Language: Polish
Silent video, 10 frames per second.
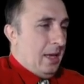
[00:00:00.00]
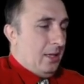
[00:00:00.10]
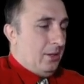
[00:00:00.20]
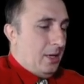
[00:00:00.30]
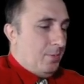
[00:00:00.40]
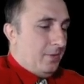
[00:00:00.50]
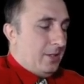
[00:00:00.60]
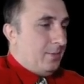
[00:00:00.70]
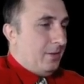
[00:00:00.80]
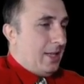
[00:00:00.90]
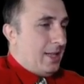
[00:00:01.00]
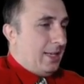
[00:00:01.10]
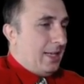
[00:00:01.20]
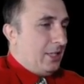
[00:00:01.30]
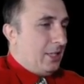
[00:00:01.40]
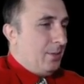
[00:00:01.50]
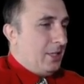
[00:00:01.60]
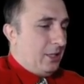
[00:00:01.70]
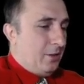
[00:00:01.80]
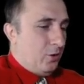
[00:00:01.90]
No i powiedzmy wtedy, kiedy się
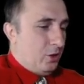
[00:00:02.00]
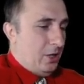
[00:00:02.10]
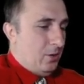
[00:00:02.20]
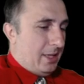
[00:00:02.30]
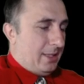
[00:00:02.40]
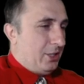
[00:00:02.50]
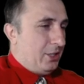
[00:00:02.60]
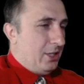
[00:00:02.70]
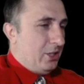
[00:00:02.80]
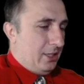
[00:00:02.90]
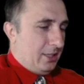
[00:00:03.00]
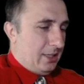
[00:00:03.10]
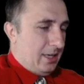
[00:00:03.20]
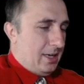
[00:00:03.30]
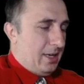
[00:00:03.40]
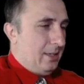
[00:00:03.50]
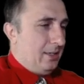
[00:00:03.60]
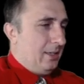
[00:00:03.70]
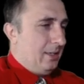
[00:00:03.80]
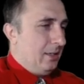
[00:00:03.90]
będzie tworzyła ta śnieżynka,
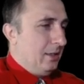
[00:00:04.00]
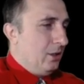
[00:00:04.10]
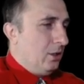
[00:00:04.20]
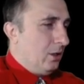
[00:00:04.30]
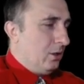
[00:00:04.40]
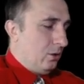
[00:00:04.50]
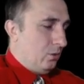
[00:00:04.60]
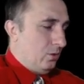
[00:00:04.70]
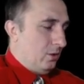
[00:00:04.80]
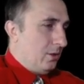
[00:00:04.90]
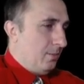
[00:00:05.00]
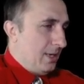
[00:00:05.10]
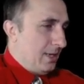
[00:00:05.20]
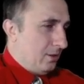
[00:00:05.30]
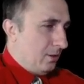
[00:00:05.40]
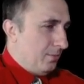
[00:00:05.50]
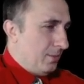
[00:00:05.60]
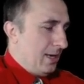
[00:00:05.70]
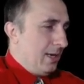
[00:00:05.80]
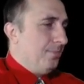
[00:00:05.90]
no to tu zrobię
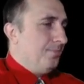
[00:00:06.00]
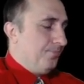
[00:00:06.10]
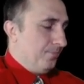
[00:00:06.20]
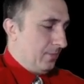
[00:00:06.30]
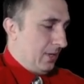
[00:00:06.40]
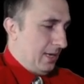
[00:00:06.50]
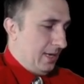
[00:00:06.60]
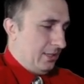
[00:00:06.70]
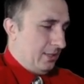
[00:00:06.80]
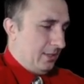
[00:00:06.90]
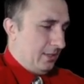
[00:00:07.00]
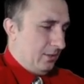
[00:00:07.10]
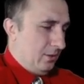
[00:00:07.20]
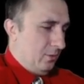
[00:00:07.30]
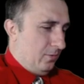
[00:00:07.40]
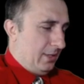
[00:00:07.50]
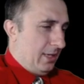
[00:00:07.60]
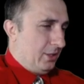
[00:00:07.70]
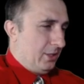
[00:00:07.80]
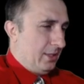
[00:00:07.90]
sobie x
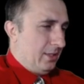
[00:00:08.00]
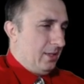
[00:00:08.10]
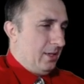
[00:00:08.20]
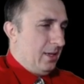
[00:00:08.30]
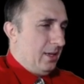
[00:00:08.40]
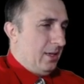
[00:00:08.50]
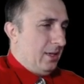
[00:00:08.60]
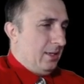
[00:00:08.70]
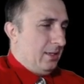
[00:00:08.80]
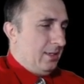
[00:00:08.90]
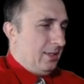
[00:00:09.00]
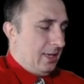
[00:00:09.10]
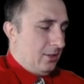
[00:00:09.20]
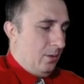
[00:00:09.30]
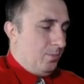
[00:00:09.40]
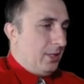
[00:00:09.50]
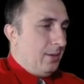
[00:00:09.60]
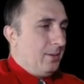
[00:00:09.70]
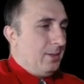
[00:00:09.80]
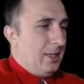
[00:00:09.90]
równa się 0,
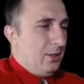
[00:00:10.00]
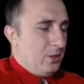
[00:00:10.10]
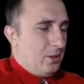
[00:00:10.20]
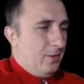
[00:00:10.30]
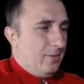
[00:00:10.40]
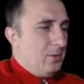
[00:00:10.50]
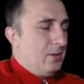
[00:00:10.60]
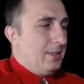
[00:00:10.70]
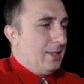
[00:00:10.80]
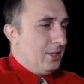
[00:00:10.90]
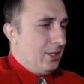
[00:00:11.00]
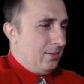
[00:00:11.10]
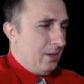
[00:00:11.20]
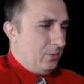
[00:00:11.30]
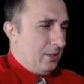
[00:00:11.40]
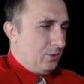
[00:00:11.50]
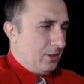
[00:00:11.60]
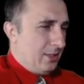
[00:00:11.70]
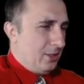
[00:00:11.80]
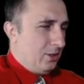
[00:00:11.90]
potem je będę losował na razie, albo na
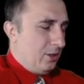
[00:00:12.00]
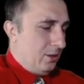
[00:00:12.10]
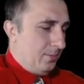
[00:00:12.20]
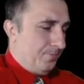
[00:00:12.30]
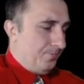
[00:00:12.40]
przykład 100,